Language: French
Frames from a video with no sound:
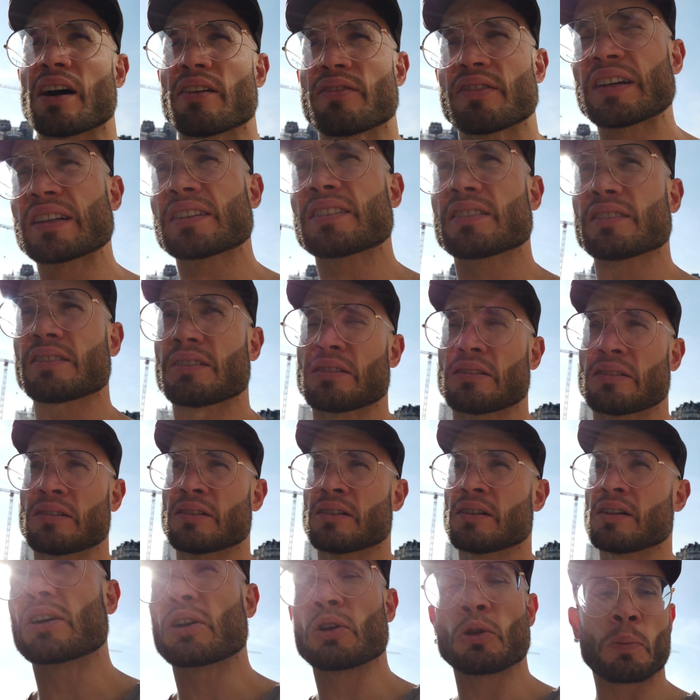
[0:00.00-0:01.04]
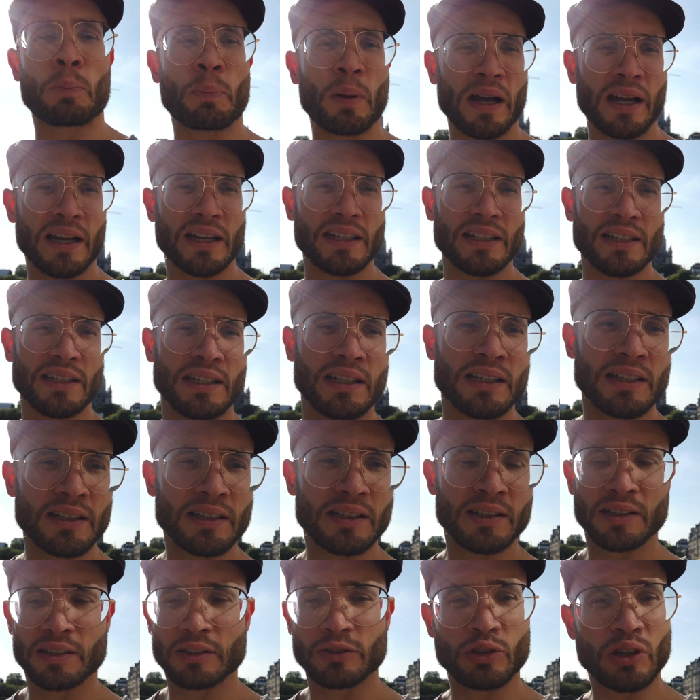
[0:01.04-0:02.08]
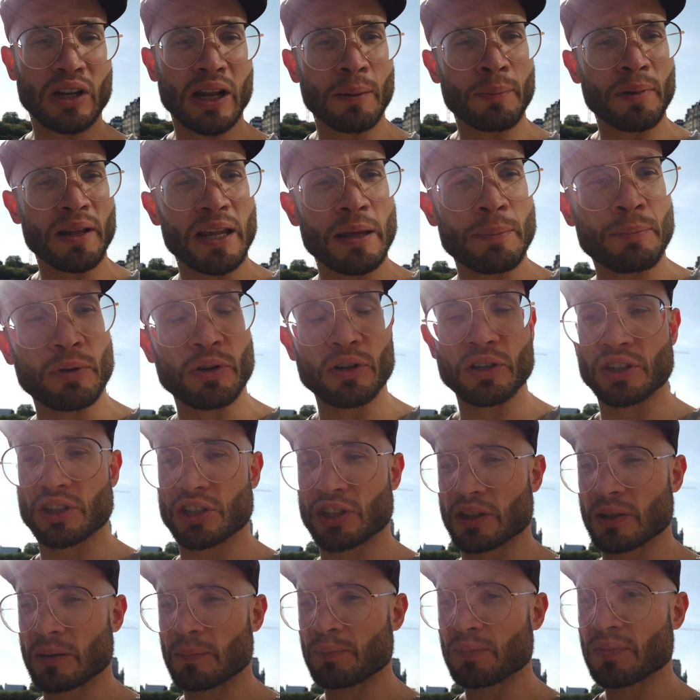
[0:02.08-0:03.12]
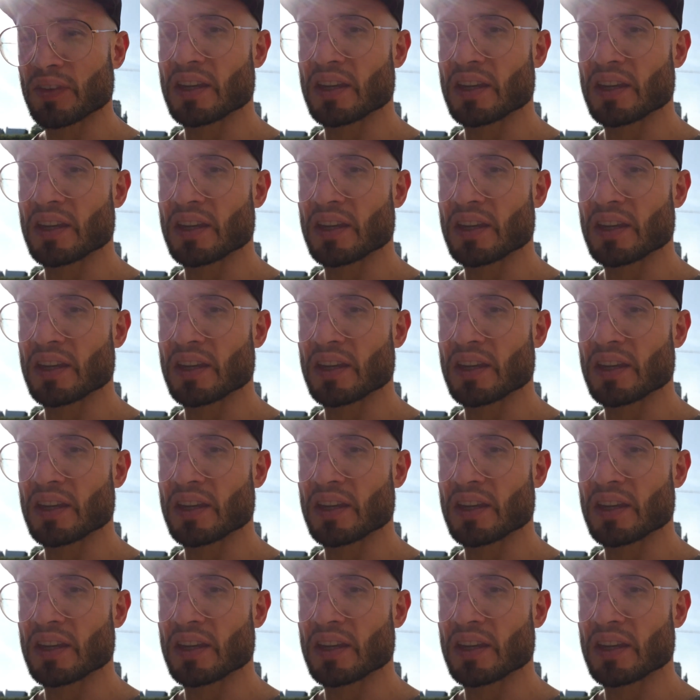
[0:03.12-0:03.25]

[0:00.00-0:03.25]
à 20 ans dans le Paris de la belle époque,